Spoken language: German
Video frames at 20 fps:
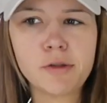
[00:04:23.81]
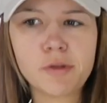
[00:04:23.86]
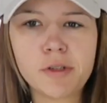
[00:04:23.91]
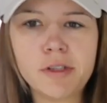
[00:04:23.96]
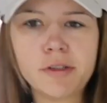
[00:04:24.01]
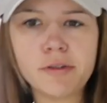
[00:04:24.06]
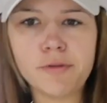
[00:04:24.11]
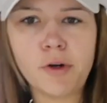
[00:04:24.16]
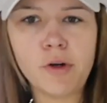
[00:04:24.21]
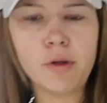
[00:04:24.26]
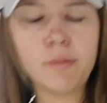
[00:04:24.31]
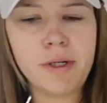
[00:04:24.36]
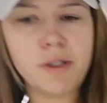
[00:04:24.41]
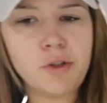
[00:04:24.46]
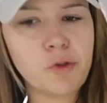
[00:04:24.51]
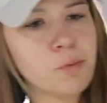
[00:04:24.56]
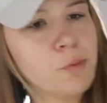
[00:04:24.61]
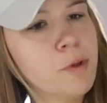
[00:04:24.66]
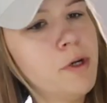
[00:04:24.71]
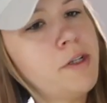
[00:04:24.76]
auch diese Woche
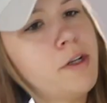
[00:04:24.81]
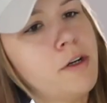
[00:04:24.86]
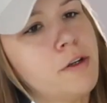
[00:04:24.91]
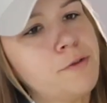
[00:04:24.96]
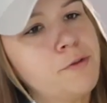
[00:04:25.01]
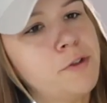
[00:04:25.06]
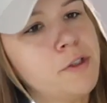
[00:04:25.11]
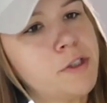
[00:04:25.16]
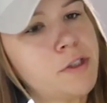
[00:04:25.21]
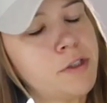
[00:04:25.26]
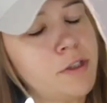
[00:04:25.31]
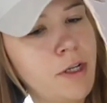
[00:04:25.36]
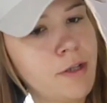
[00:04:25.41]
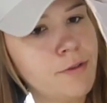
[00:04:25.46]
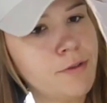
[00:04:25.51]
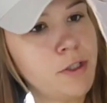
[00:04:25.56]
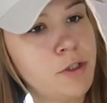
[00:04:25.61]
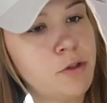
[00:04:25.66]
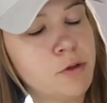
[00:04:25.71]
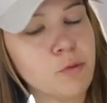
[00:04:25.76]
meine Sportoutfits
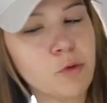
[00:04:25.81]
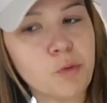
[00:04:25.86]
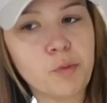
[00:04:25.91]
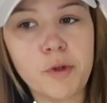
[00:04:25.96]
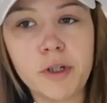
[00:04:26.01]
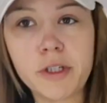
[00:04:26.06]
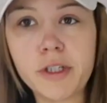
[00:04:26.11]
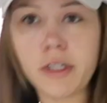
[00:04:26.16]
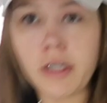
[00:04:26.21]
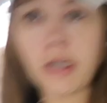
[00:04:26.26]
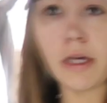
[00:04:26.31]
zeigen, wenn ich zum Sport